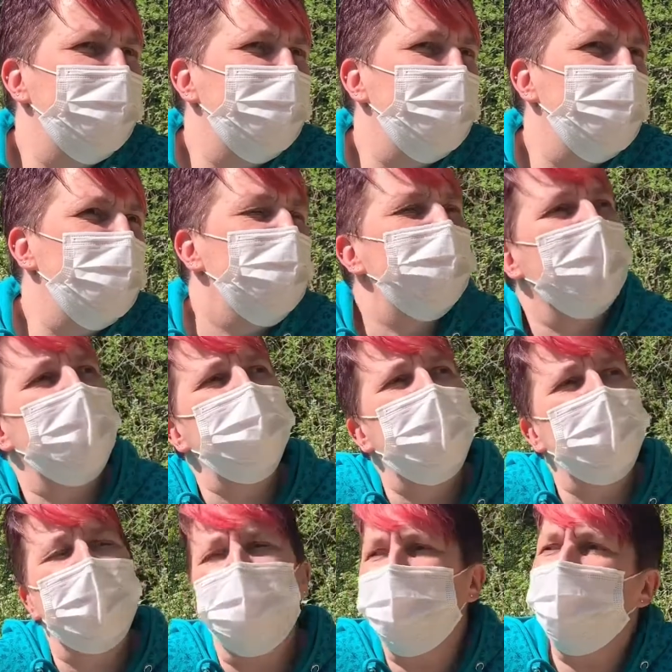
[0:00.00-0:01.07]
würde ich sagen, man
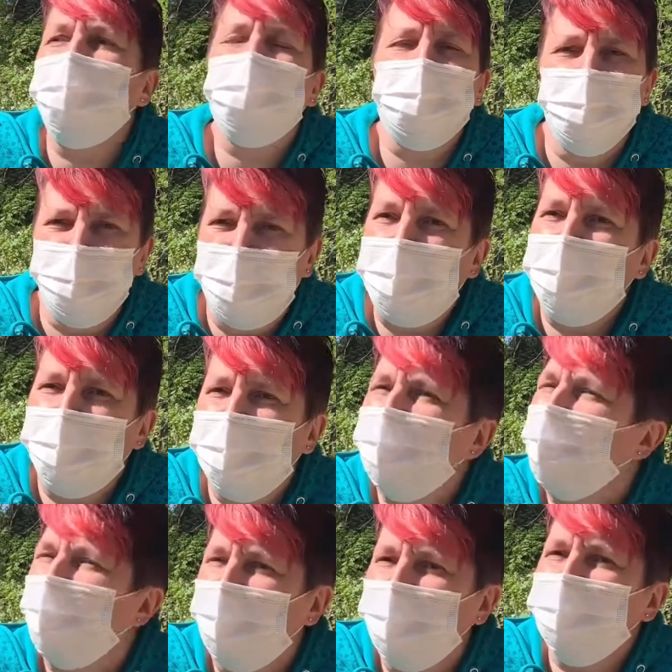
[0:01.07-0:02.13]
kennt sich
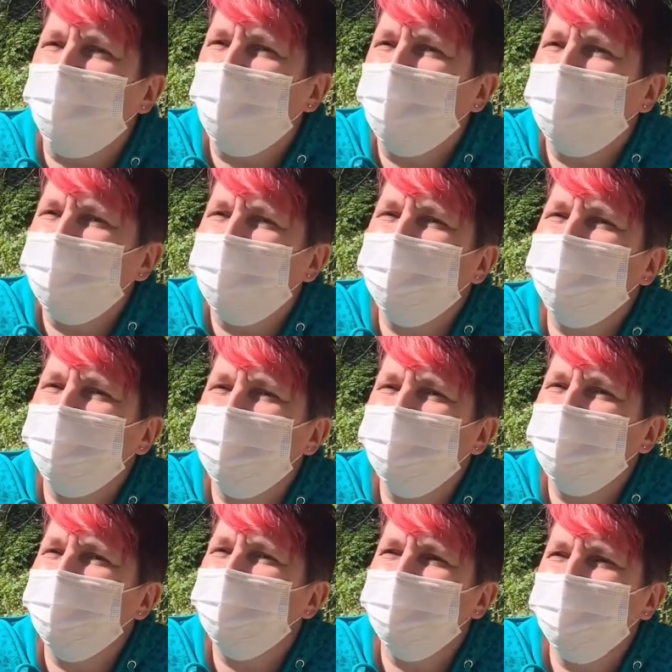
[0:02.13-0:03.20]
untereinander einfach. Ne?
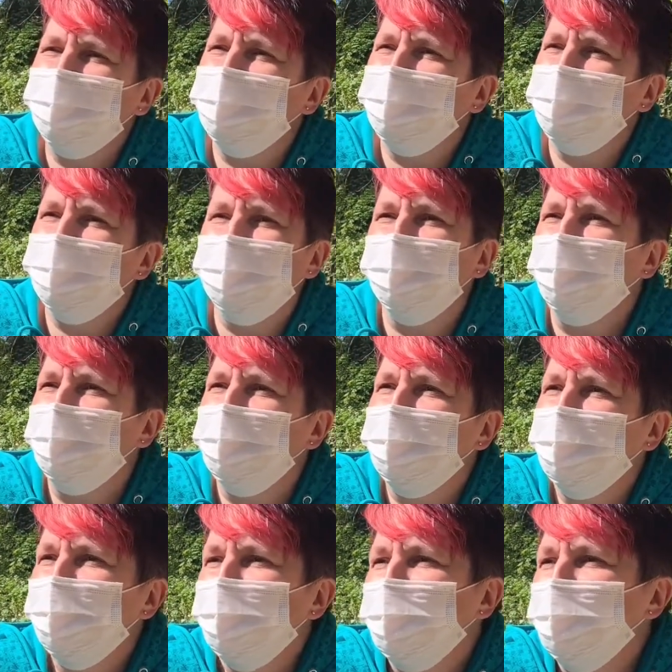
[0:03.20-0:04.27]
Das ist, ähm,
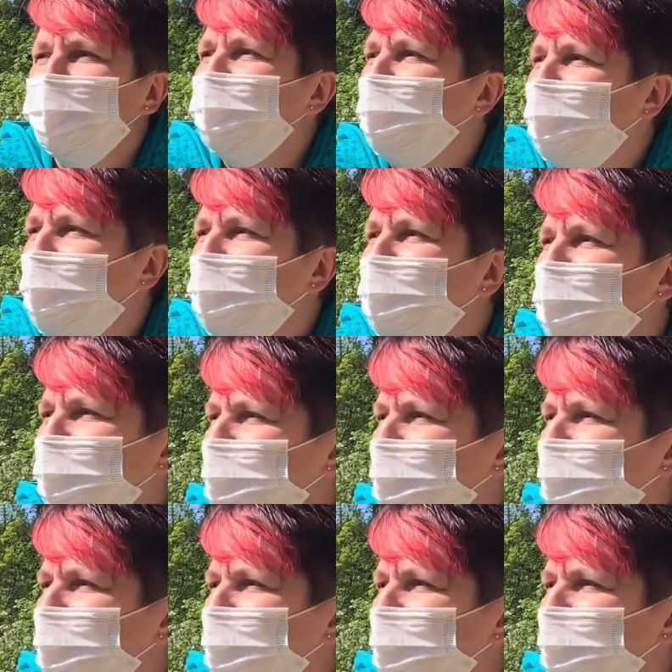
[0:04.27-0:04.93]
also es